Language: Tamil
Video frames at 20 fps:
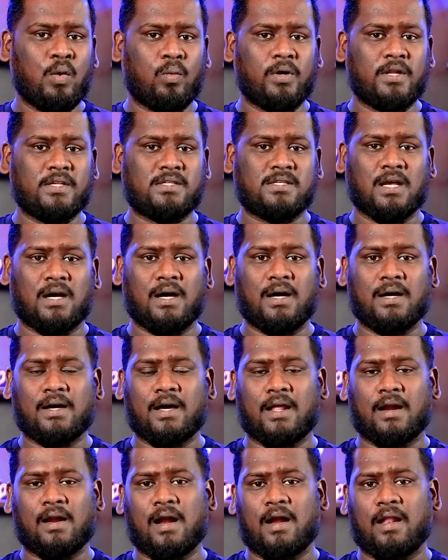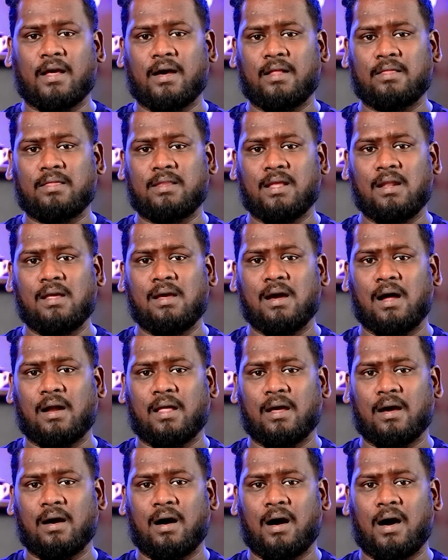ஒடிசா கர்நாடகா
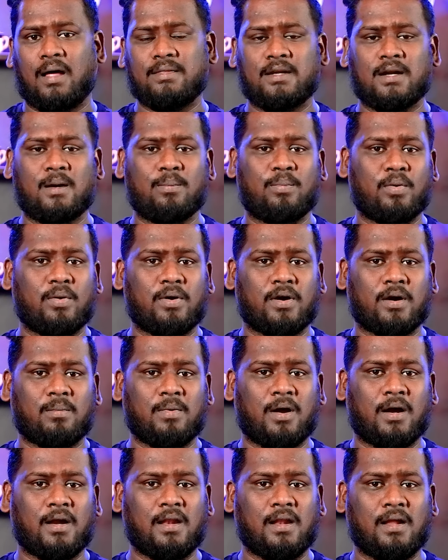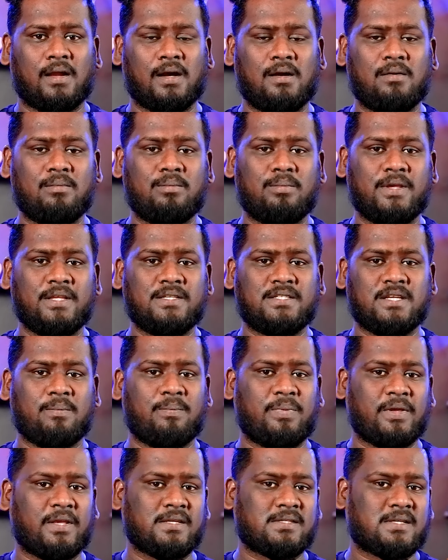தெலுங்கானா ஆந்திரா போன்ற மாநிலங்கள்
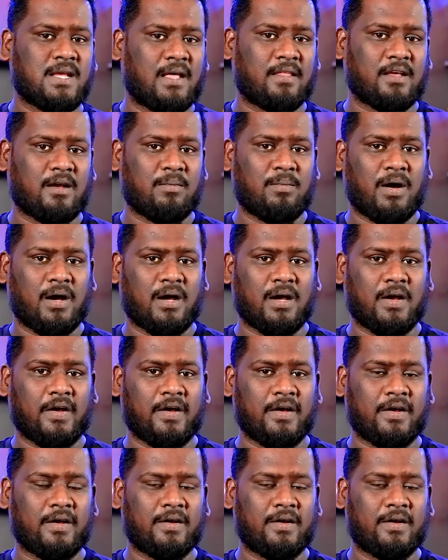பிஜேபிக்கு சாதகமாக